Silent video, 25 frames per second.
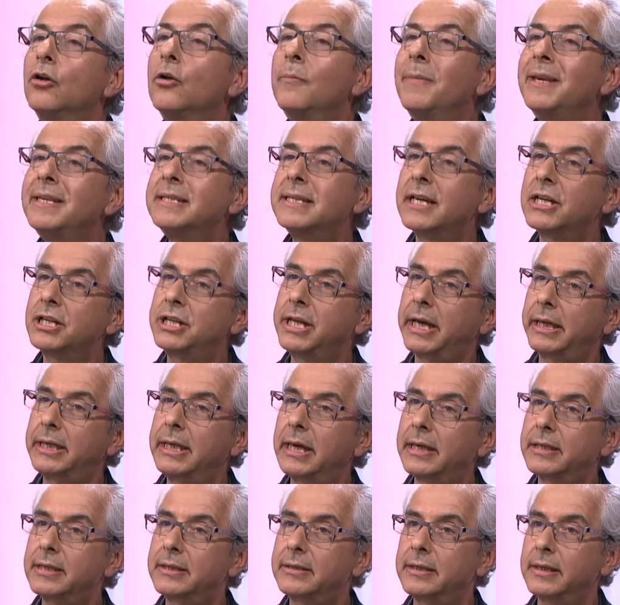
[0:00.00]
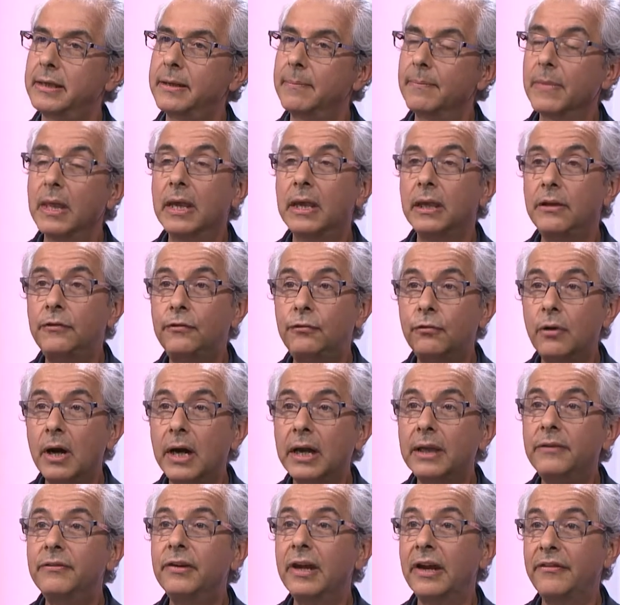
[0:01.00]
le message derrière, c'est il faut
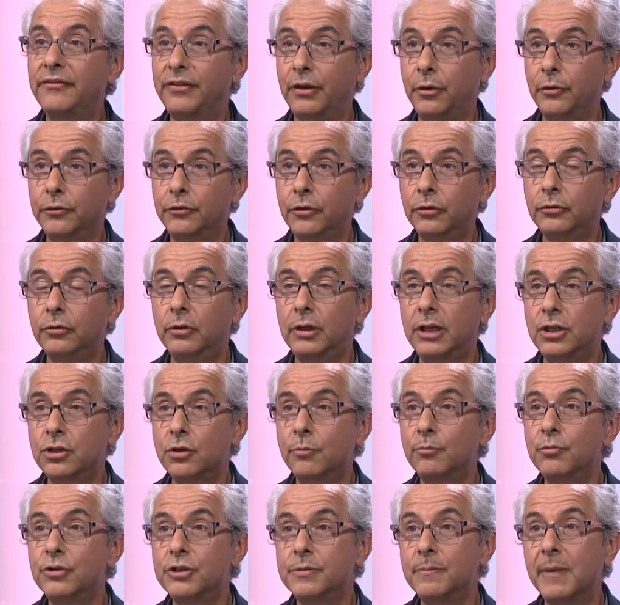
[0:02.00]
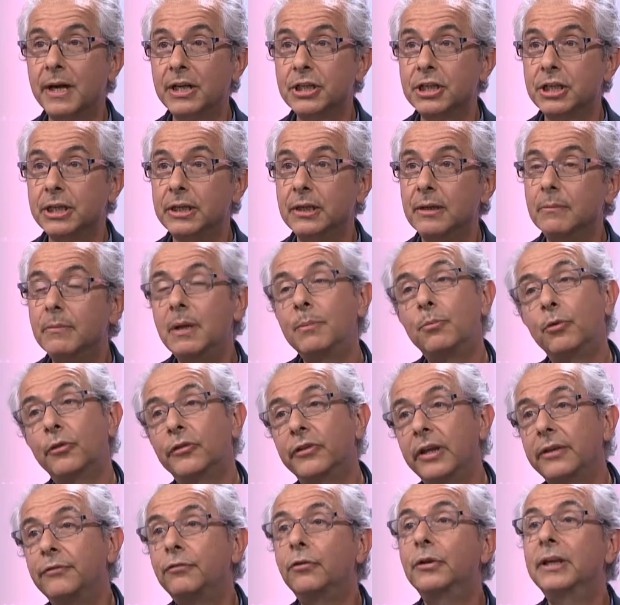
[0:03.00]
arriver à faire en sorte que les gens puissent marcher. Mais
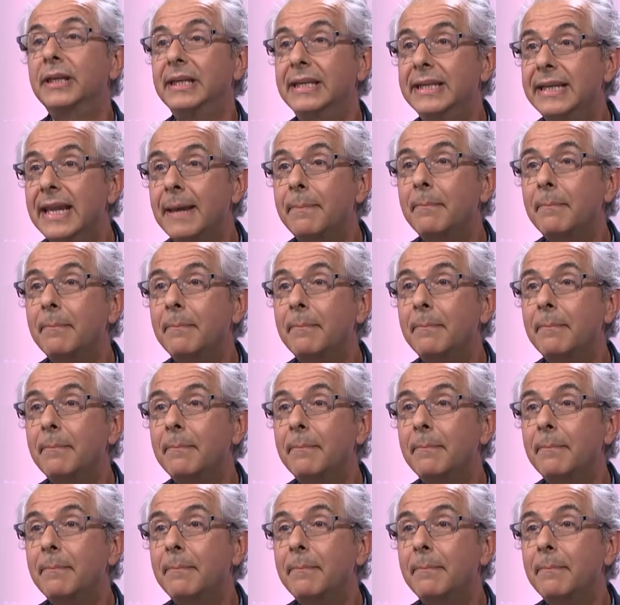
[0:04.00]
pour ça, il faut qu'ils